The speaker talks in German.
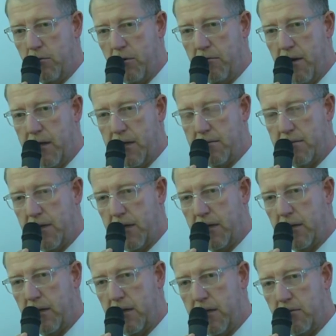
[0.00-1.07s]
über
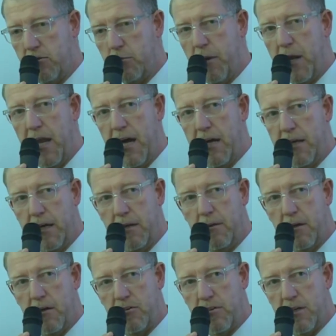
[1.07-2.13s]
Weihnachtstage trainierst und mit leeren
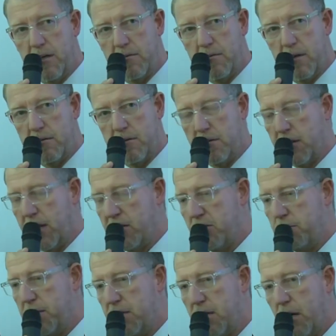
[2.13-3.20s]
Händen da stehst, dann sieht es
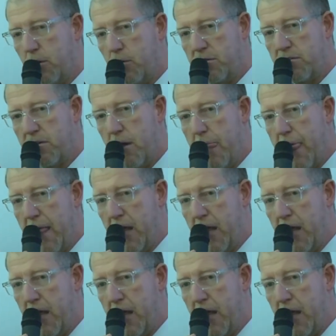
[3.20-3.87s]
ganz bitter aus.